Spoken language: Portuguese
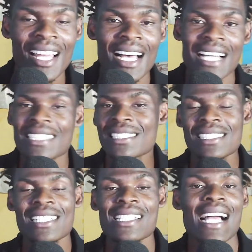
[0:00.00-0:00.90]
A gente
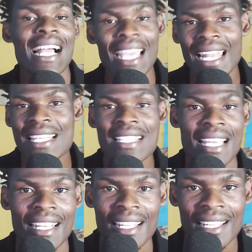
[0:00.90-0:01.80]
diz aquela
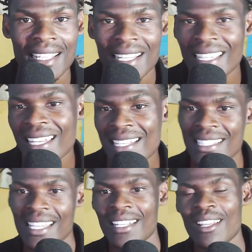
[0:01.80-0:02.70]
cena aquela
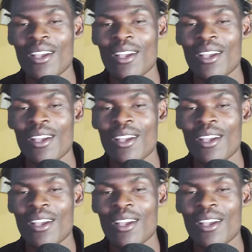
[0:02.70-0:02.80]
cena.